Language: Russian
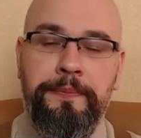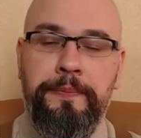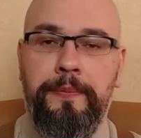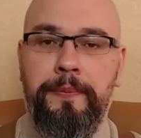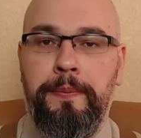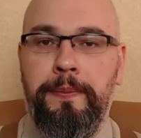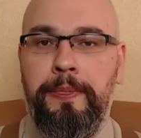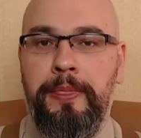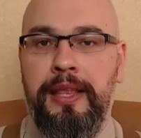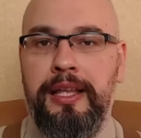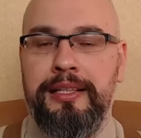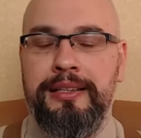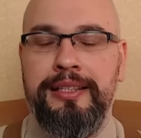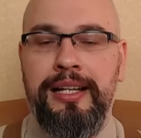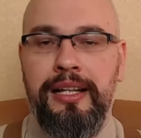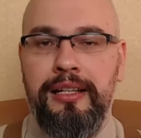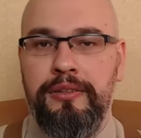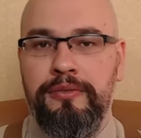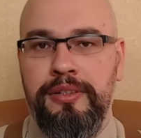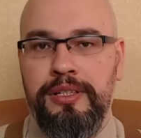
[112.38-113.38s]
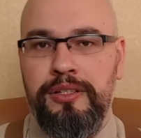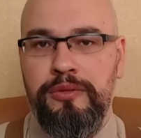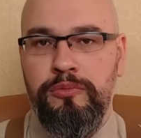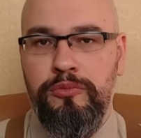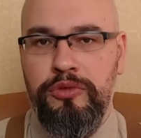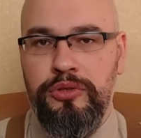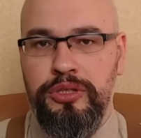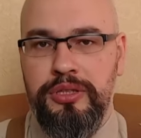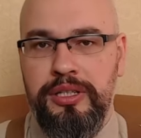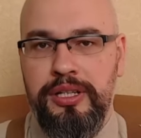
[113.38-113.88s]
дал
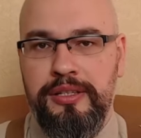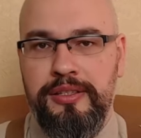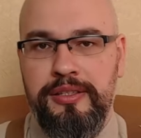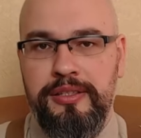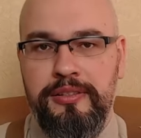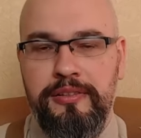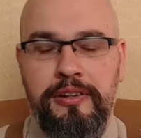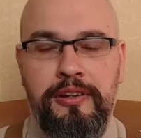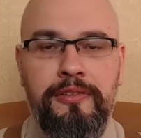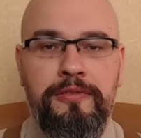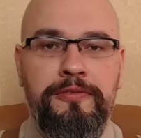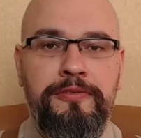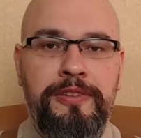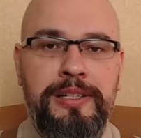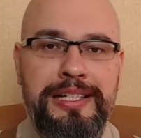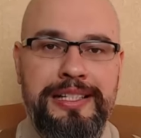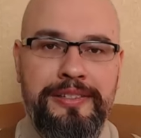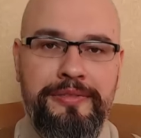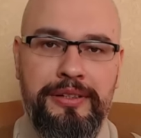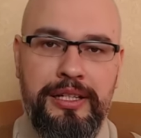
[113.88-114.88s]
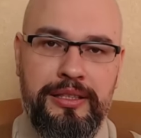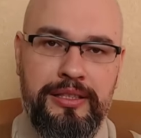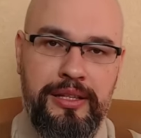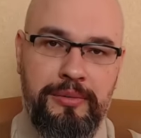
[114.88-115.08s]
возможность вызвать